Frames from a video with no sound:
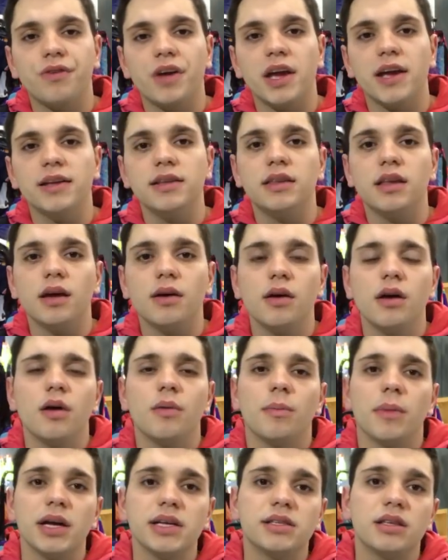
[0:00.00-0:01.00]

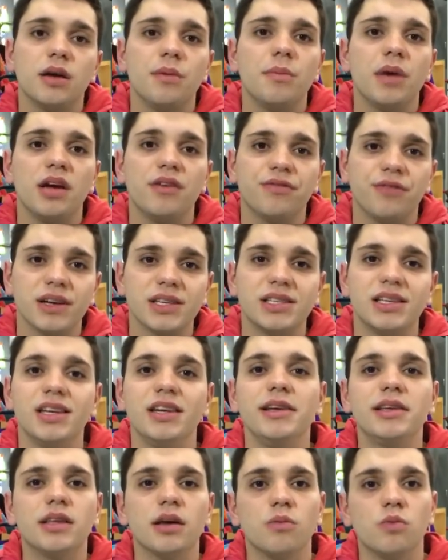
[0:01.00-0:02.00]
90, mas também
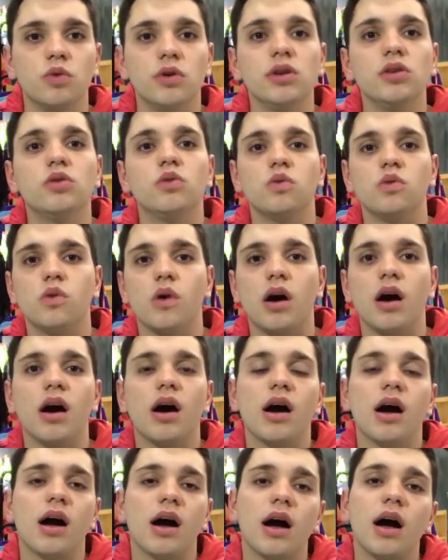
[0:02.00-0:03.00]
facilita
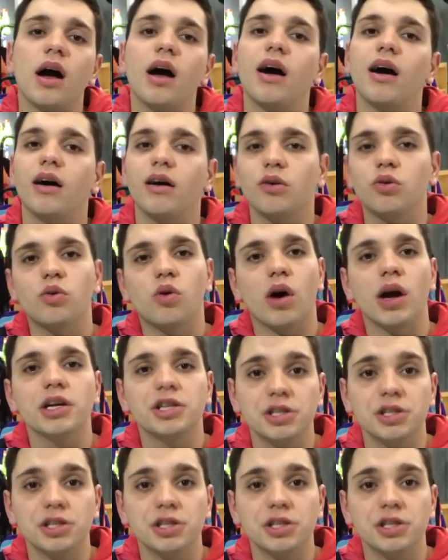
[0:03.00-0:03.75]
muito a,